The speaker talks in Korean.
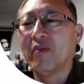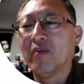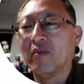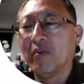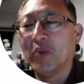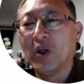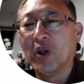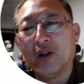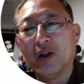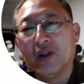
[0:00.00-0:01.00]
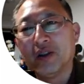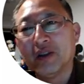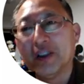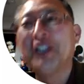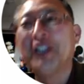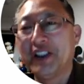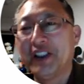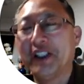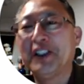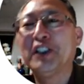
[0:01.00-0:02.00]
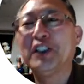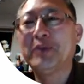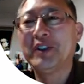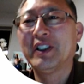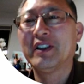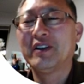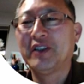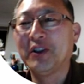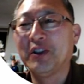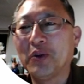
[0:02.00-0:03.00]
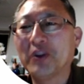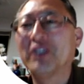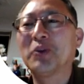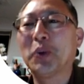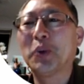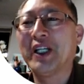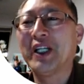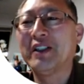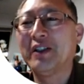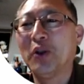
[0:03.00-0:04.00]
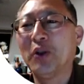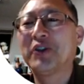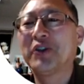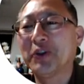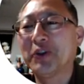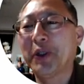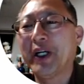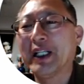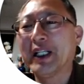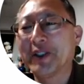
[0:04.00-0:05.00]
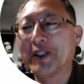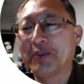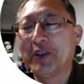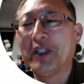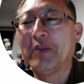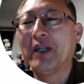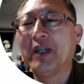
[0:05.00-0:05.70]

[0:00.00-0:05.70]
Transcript: 뭐 어린 시절 지금은 이제 진공 청소기라든지 로봇 청소기가 나왔습니다만